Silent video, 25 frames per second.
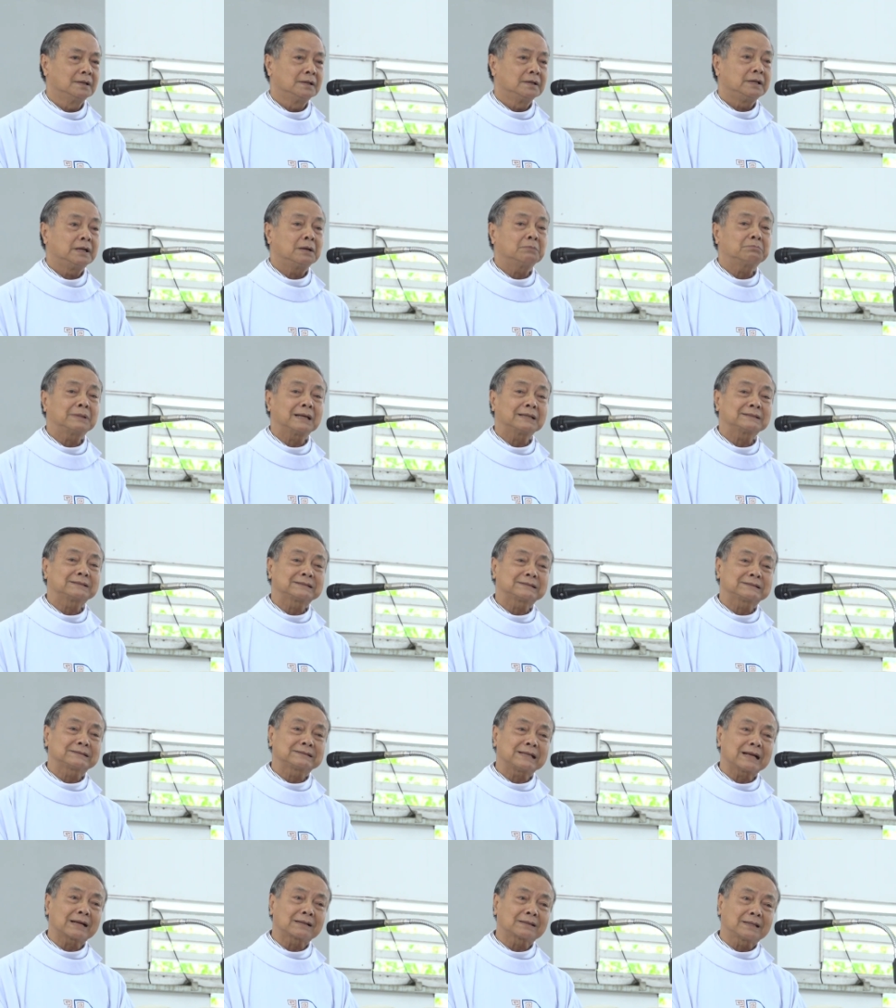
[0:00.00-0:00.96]
Nếu chúng ta
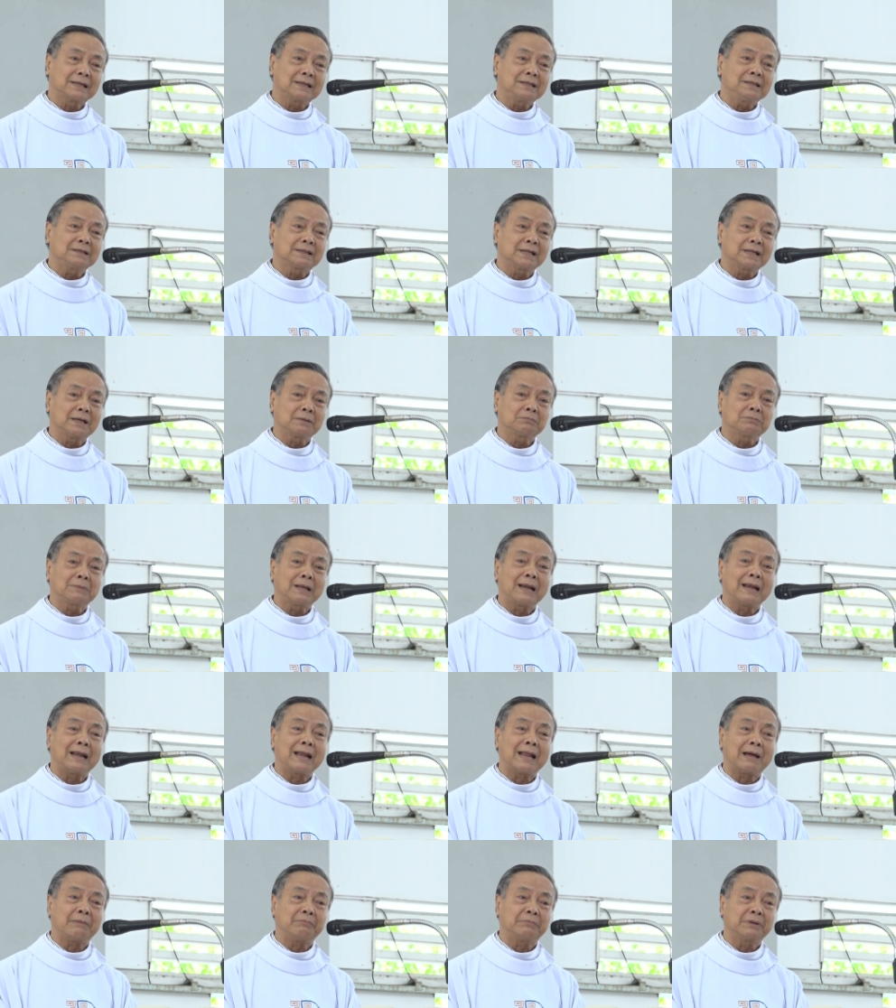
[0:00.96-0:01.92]
xác tín như thế, chúng ta
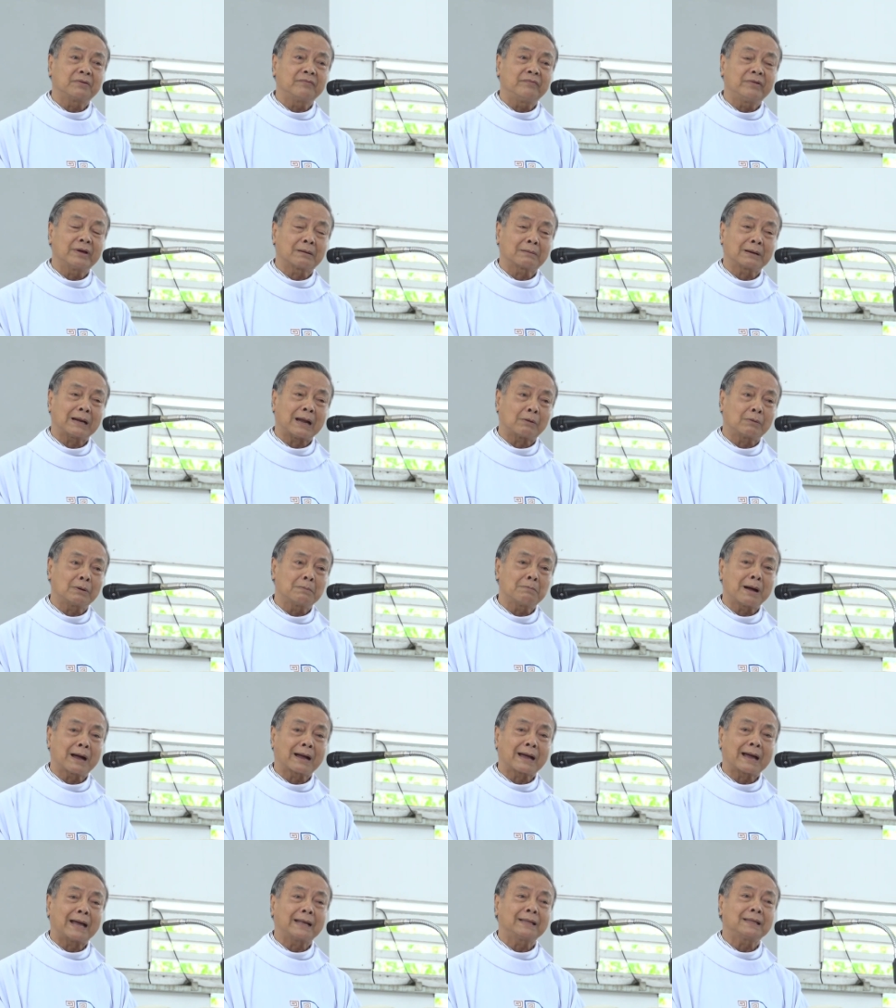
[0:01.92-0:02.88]
làm những việc đạo đức
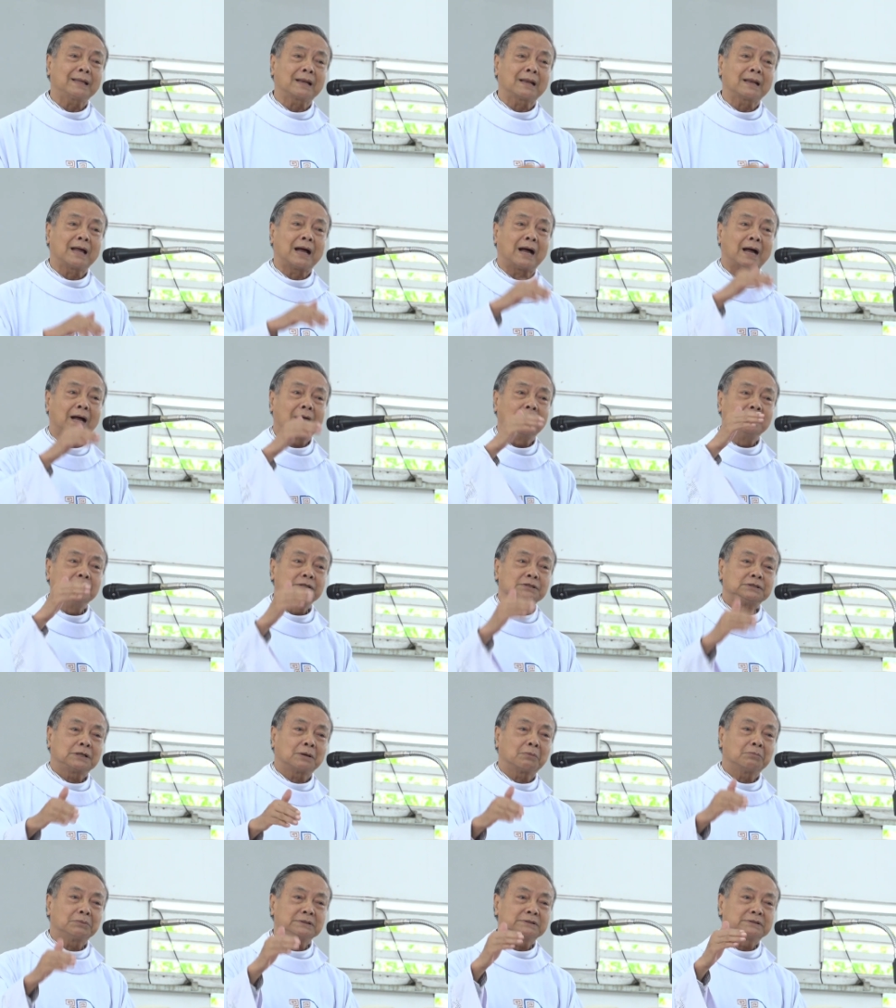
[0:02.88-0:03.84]
bác ái, nhất là
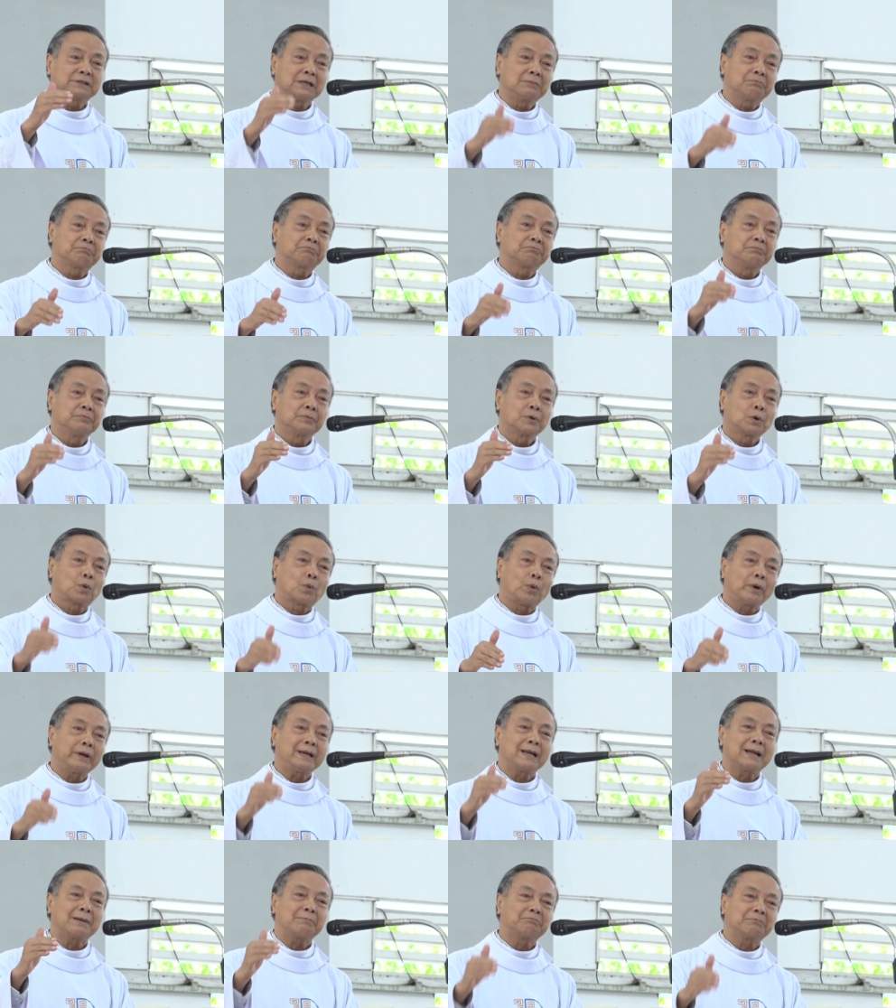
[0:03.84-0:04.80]
trong cái dịp
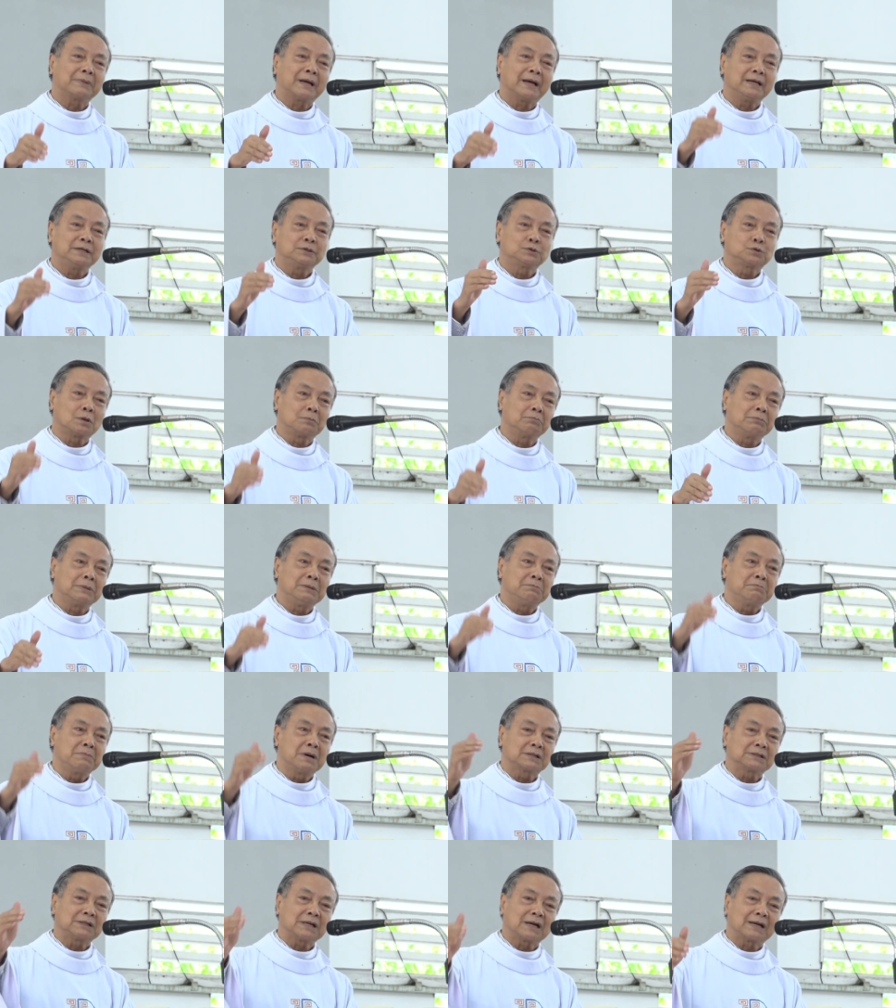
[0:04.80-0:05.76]
cuối năm này chuẩn bị
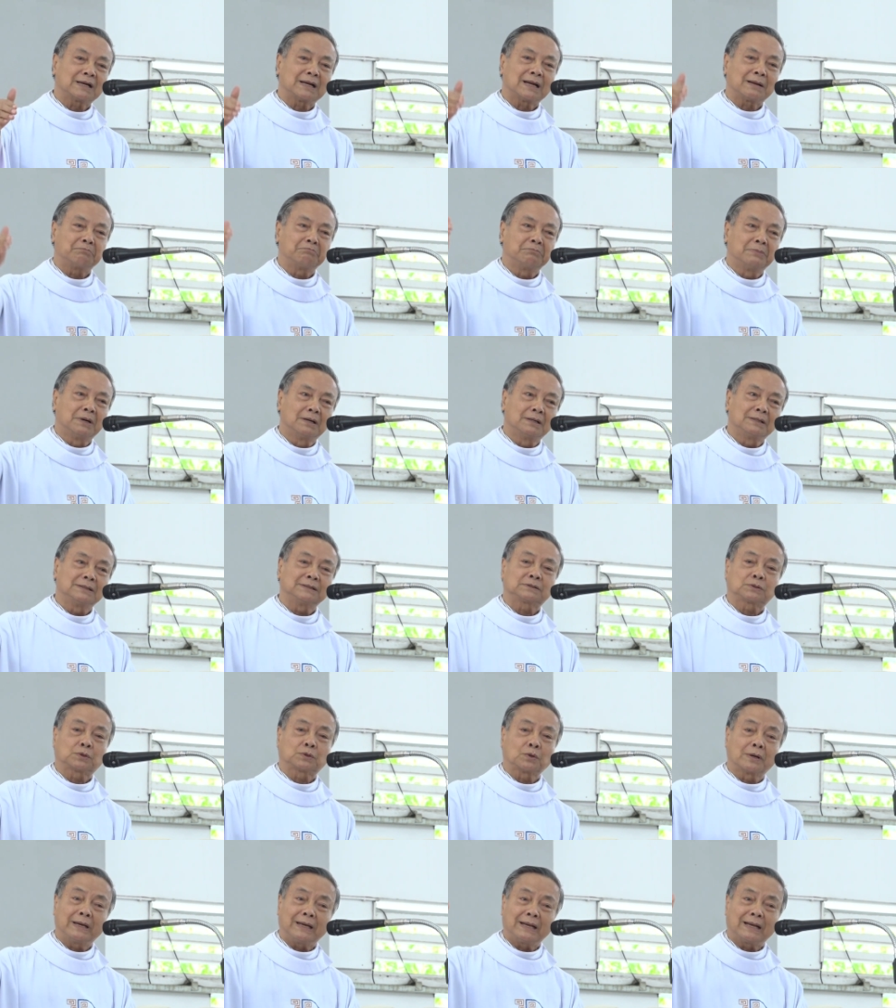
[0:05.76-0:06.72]
bước sang cái năm mới.
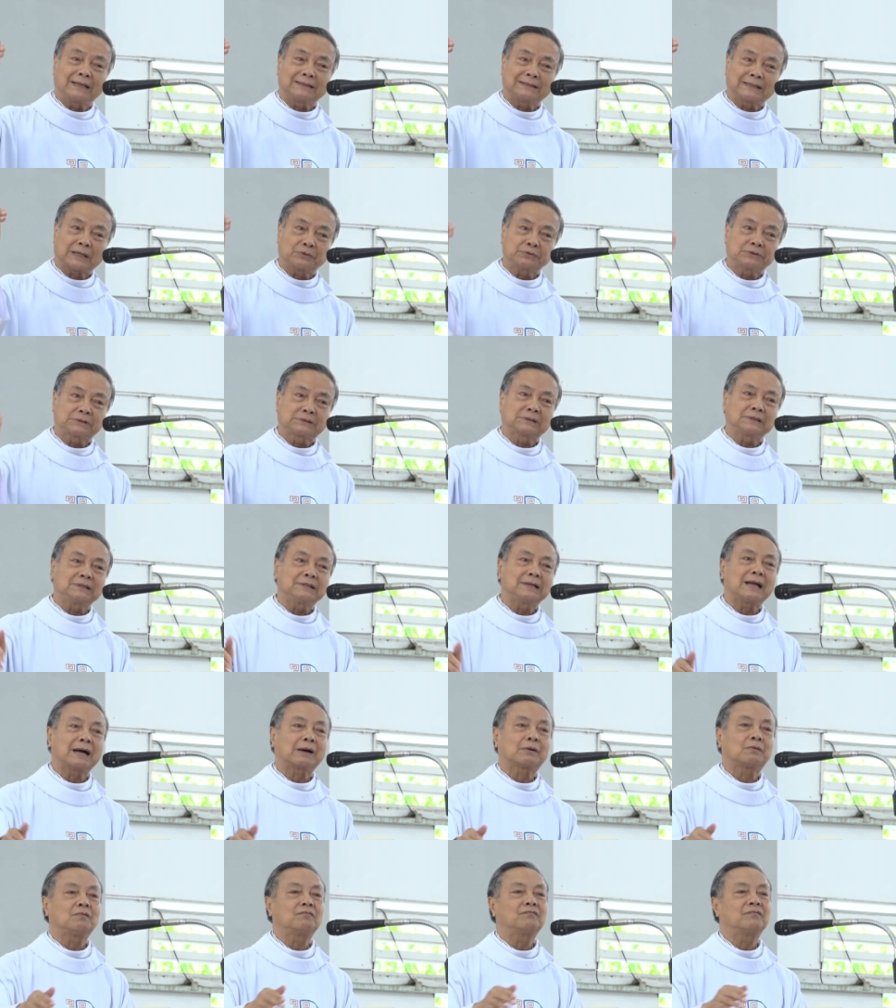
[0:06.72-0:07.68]
Tôi nghĩ là giáo xứ
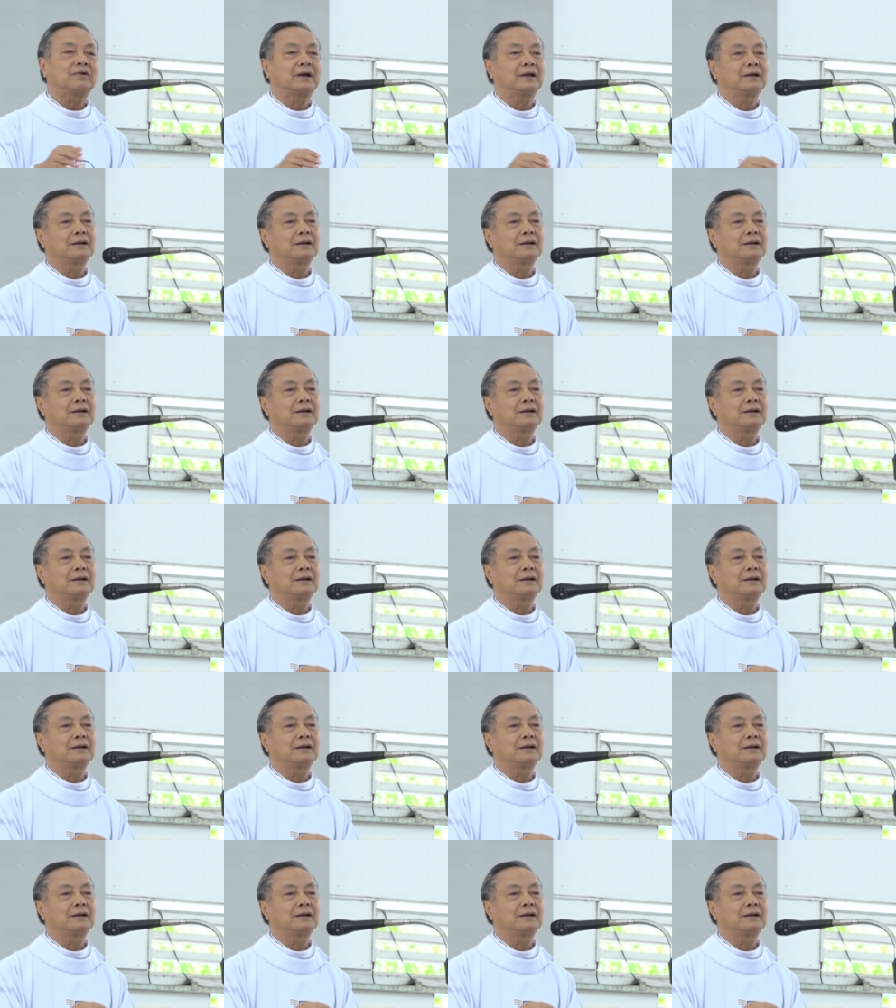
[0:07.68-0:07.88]
nào cũng vậy,